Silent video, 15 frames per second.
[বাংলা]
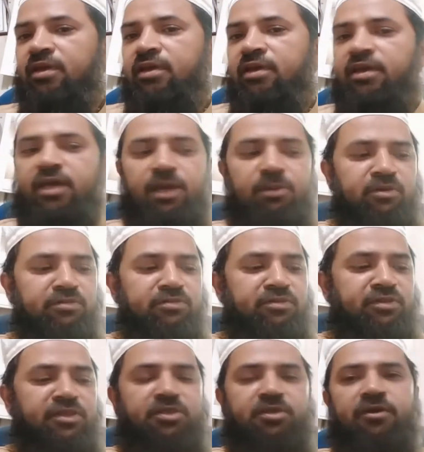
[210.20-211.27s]
এবং
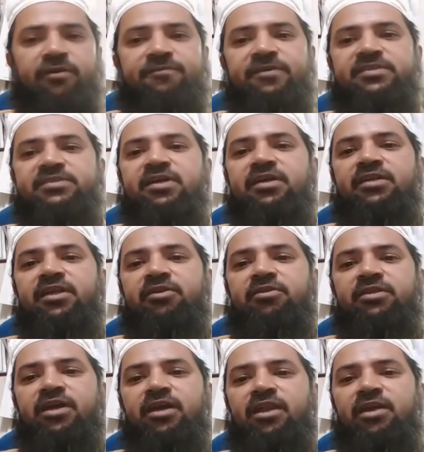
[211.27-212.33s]
দ্বিতীয় ফাসাদের
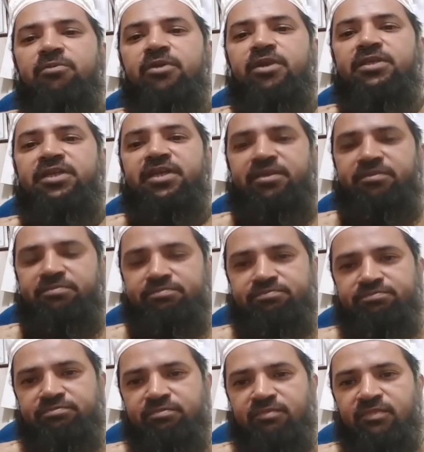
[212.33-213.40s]
কথা আল্লাহ বলেছেন
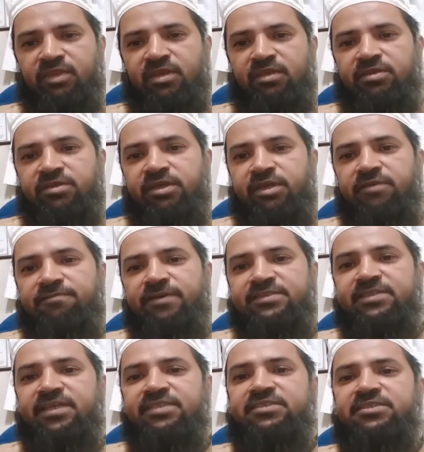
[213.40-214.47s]
সেই
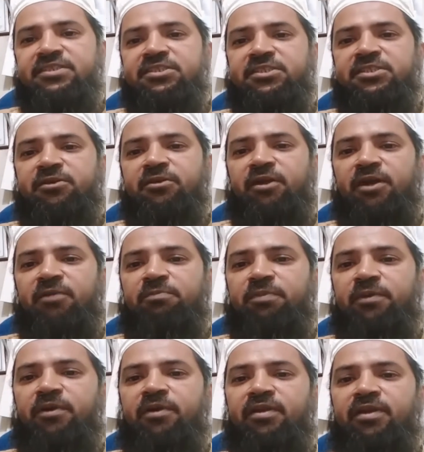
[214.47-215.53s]
ফাসাদ সৃষ্টি করার
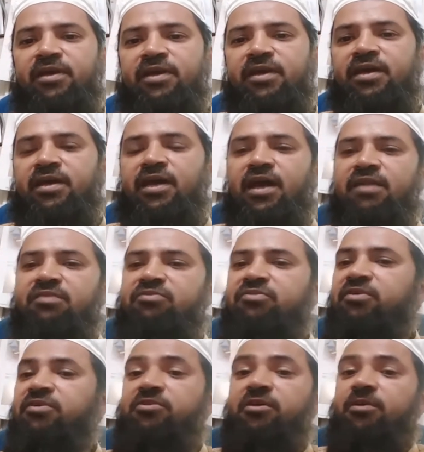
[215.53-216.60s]
পর আর
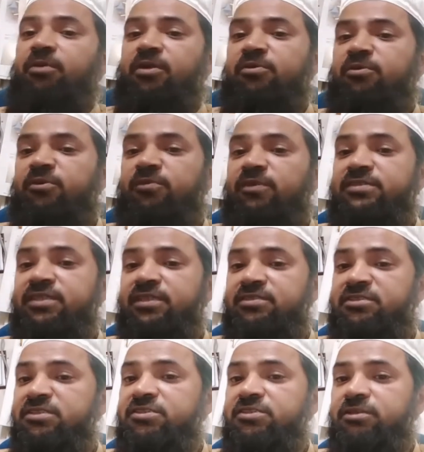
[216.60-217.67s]
তৃতীয়বার কোনো ফাসাদ
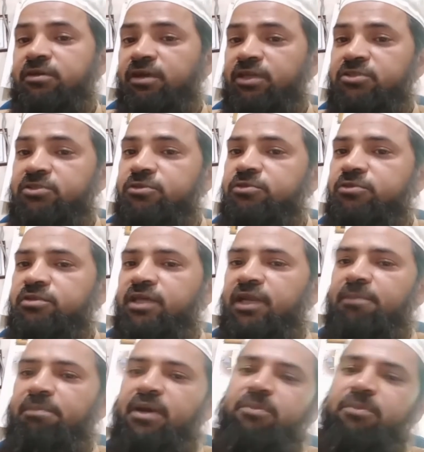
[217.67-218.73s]
সৃষ্টি করার সুযোগ তারা
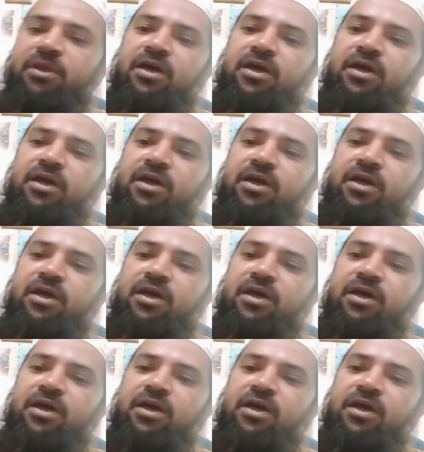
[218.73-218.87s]
পাবে না